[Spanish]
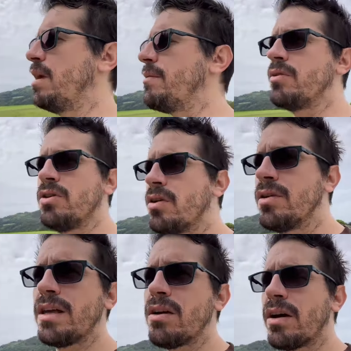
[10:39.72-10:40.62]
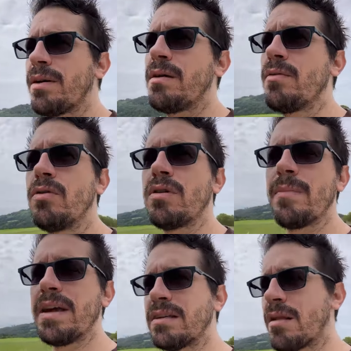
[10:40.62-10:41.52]
vivo, yo digo que vivo en
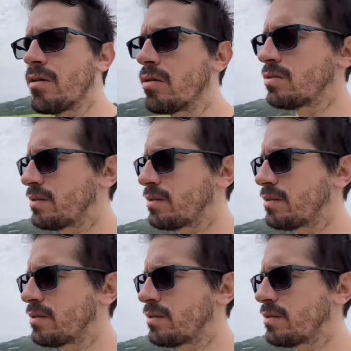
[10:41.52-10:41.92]
una meditación